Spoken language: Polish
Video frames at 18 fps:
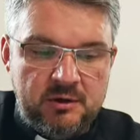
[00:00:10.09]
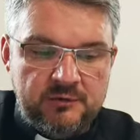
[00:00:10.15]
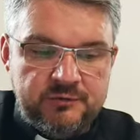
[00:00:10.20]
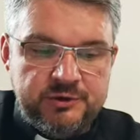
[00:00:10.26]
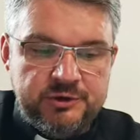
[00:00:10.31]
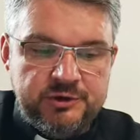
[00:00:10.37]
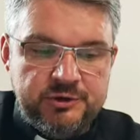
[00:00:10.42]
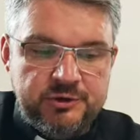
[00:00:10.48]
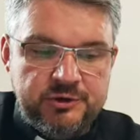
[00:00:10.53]

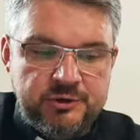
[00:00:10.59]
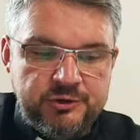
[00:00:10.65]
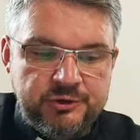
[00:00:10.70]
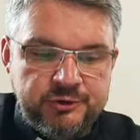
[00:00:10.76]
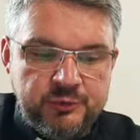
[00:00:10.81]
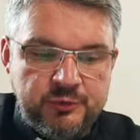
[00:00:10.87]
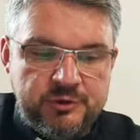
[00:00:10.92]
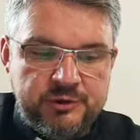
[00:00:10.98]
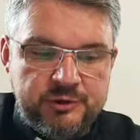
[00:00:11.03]
Wtedy
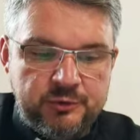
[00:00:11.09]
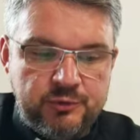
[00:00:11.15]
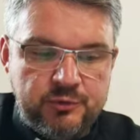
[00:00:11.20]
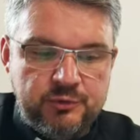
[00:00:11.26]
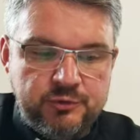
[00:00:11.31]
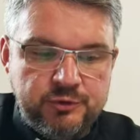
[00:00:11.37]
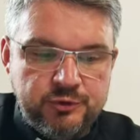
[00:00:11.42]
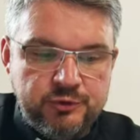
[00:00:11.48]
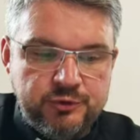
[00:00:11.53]
zły
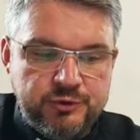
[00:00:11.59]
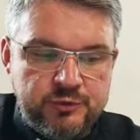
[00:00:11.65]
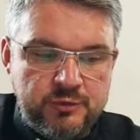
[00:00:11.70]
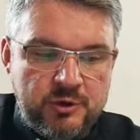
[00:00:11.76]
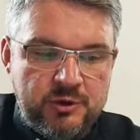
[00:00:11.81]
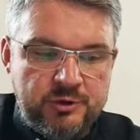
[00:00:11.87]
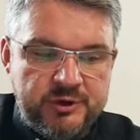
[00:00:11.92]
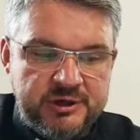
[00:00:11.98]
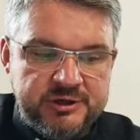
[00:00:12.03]
duch rzucił
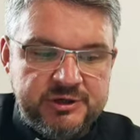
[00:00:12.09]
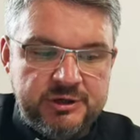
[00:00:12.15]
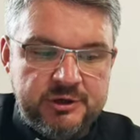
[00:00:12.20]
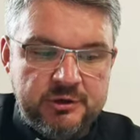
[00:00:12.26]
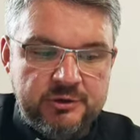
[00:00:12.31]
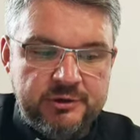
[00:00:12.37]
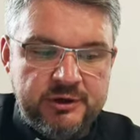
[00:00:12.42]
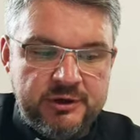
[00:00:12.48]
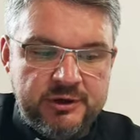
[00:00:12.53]
go na
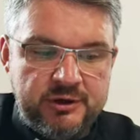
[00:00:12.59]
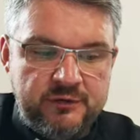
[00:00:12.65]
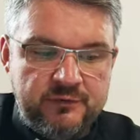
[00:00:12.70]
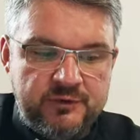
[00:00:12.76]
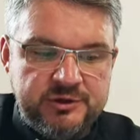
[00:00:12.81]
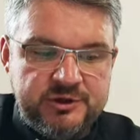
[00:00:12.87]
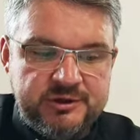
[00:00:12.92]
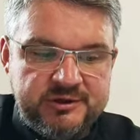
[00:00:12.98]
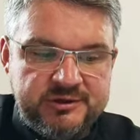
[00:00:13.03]
środek i
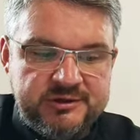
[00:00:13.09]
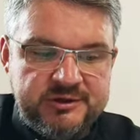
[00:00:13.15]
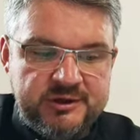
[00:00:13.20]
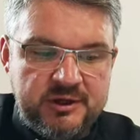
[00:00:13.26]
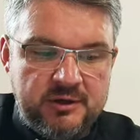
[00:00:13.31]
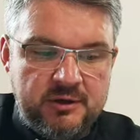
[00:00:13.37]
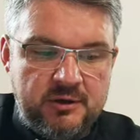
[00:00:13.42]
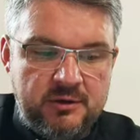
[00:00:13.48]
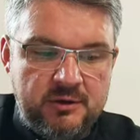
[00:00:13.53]
wyszedł z
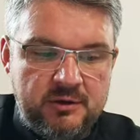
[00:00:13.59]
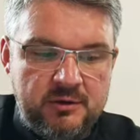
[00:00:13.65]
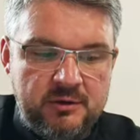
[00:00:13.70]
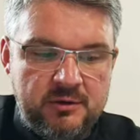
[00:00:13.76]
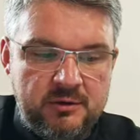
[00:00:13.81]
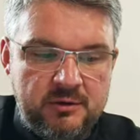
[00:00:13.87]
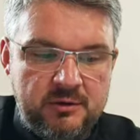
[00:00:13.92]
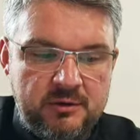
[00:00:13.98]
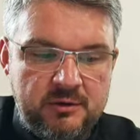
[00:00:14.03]
niego,
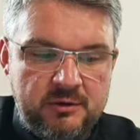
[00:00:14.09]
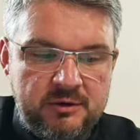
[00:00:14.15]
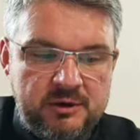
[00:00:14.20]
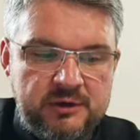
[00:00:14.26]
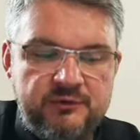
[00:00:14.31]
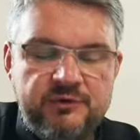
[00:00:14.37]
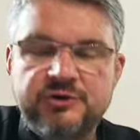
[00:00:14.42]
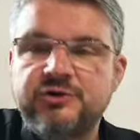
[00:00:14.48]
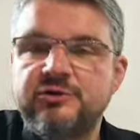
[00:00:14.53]

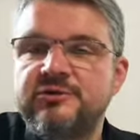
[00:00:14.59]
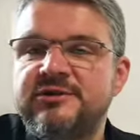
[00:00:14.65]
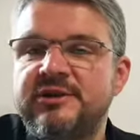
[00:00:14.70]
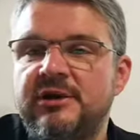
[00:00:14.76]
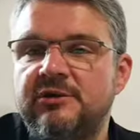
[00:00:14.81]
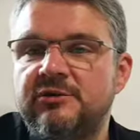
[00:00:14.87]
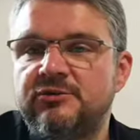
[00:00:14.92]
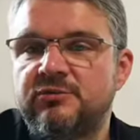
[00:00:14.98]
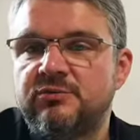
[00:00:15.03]
nie
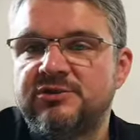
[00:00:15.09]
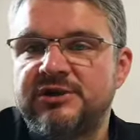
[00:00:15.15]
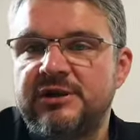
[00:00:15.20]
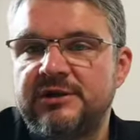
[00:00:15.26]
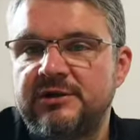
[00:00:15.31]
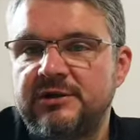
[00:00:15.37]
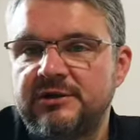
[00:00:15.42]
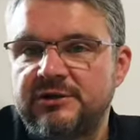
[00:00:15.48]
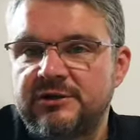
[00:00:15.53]
wyrządzając mu
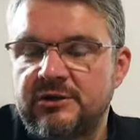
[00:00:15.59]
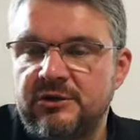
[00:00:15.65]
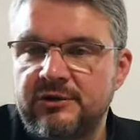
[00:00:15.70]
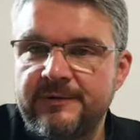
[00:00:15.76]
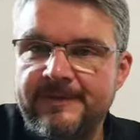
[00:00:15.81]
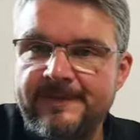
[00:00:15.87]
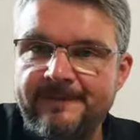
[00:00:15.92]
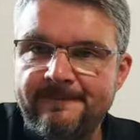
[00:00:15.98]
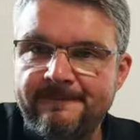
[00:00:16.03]
żadnej
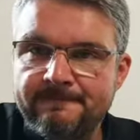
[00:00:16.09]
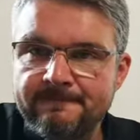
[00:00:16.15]
szkody.